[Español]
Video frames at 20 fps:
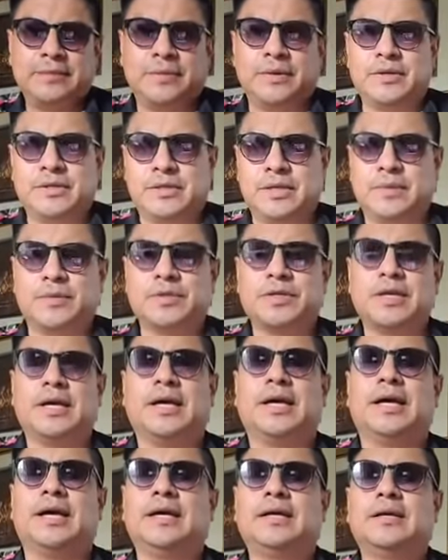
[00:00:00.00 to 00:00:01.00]
bueno, estamos
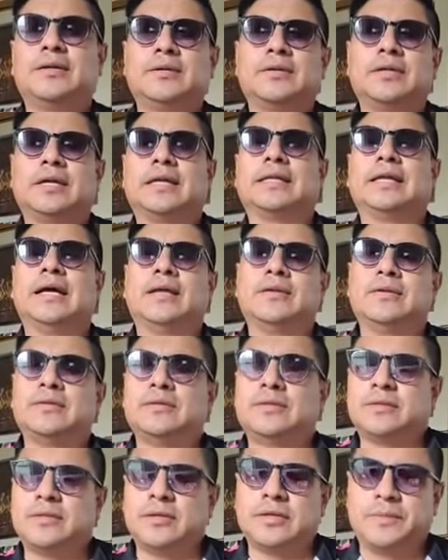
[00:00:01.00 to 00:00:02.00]
ya
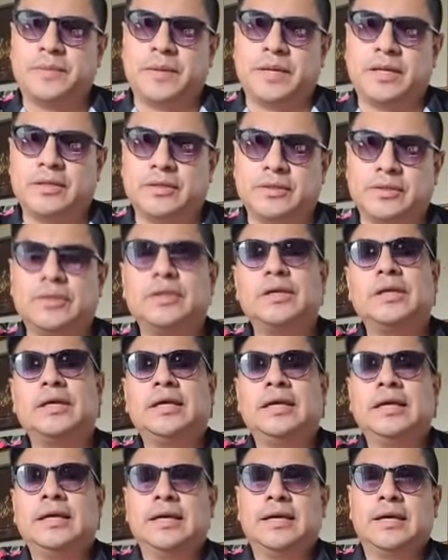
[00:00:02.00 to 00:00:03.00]
conectados. Estoy esperando
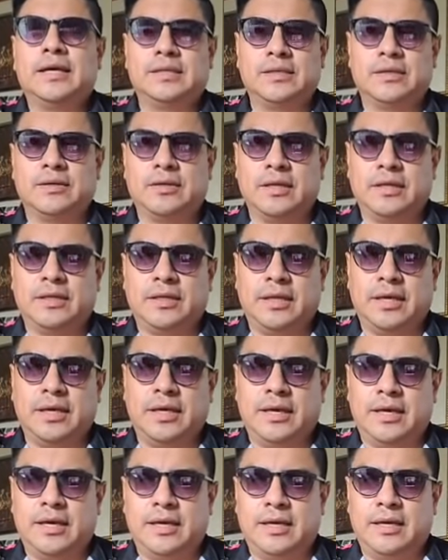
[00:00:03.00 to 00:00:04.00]
que se
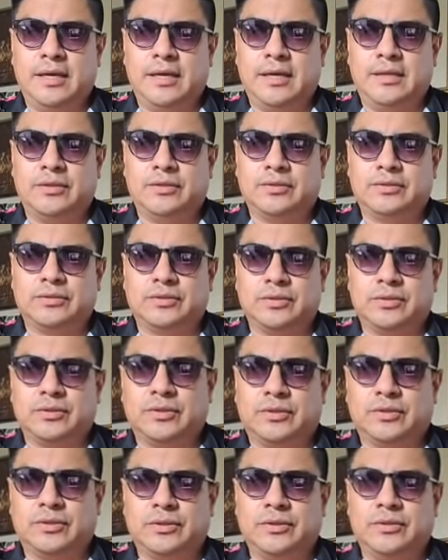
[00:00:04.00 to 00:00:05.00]
conecte el
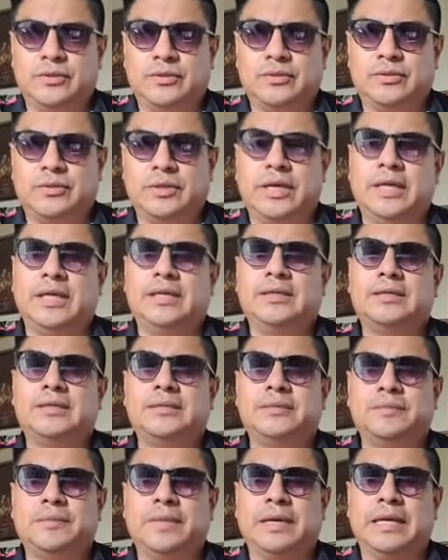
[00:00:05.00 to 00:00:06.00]
doctor
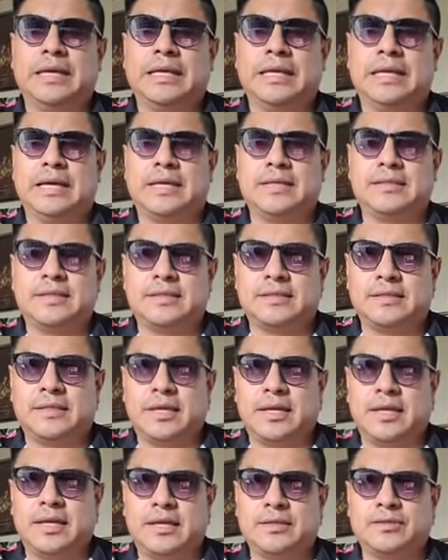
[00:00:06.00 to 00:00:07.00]
Luis Valladares
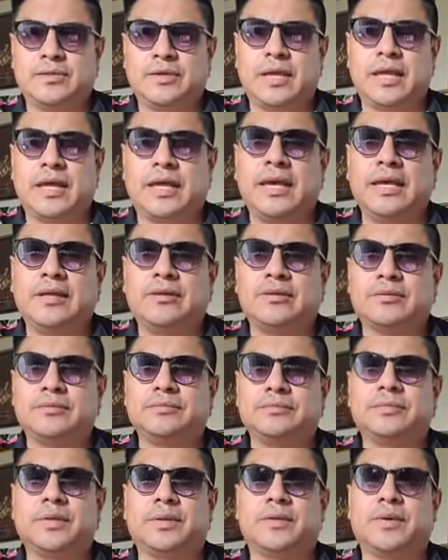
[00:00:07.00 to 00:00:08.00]
desde la ciudad de Quito,
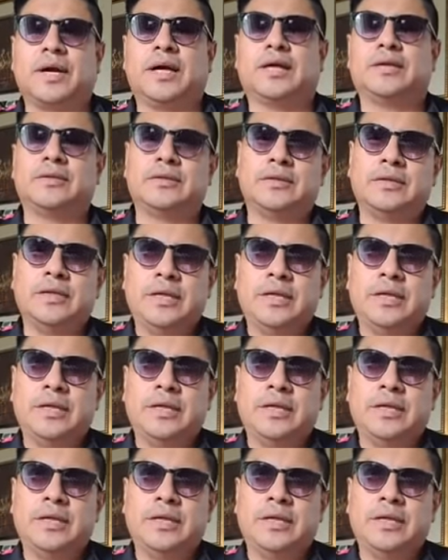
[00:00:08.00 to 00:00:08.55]
mi abogado,